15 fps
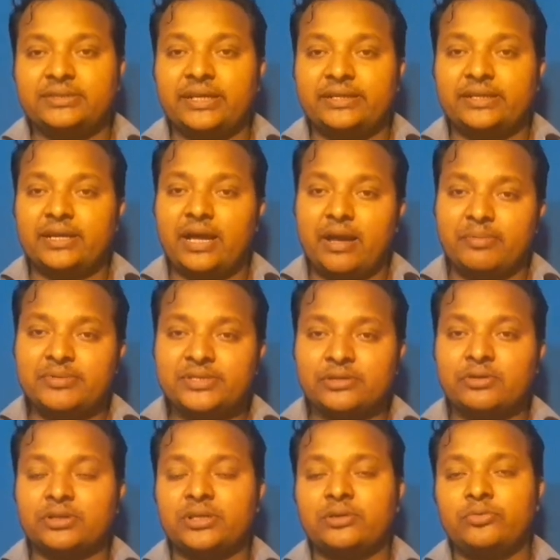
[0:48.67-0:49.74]
তাই আমি
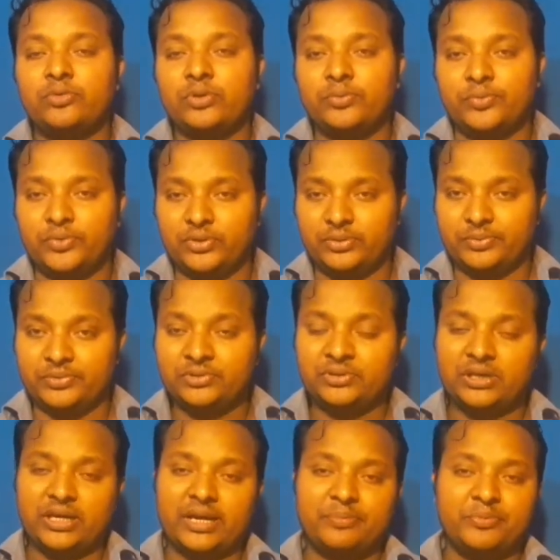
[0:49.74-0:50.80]
যে কথাগুলো বলবো
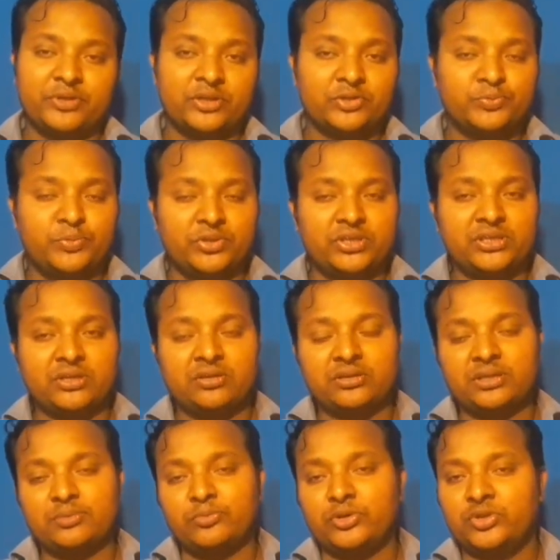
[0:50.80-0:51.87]
আপনারা প্রতিটা
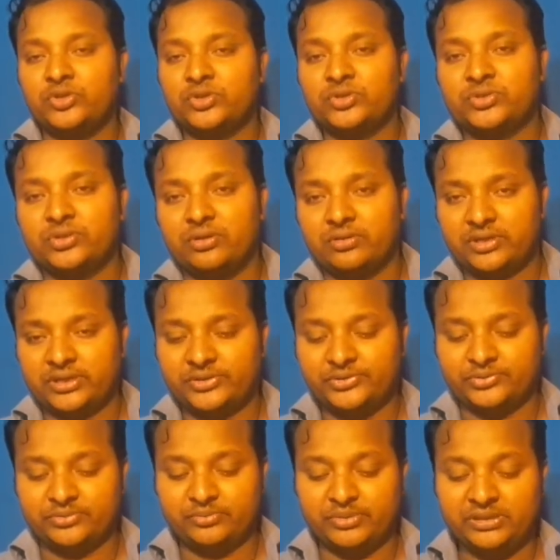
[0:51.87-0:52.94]
কথা মনোযোগ সহকারে
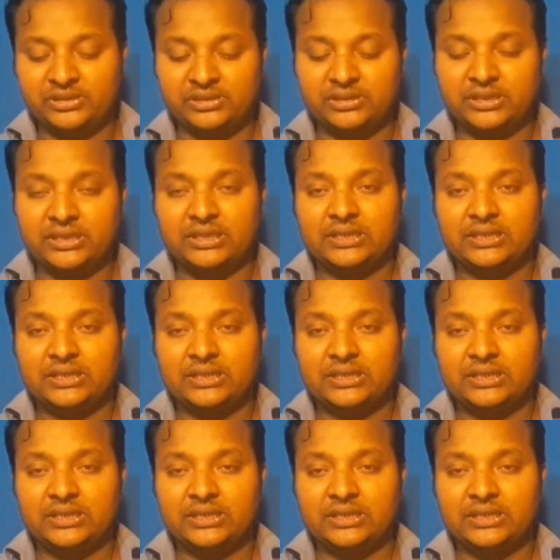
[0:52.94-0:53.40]
শুনবেন